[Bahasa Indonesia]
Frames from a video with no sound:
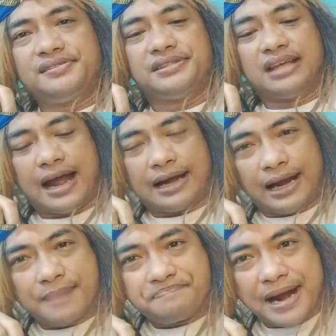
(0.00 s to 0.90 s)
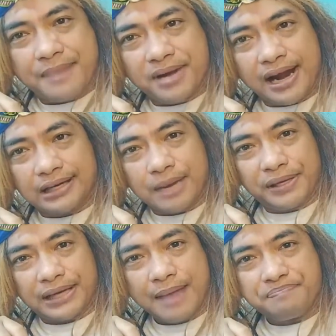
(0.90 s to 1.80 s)
Jangan lemah
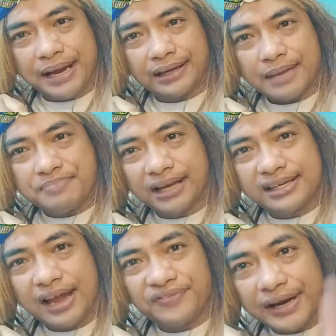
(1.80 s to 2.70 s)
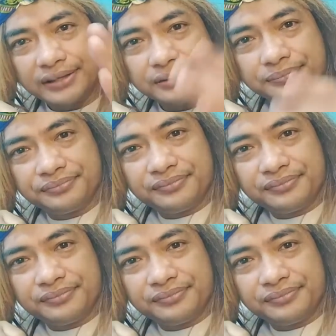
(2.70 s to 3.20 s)
menghadapi gembel-gembel khilafah ini.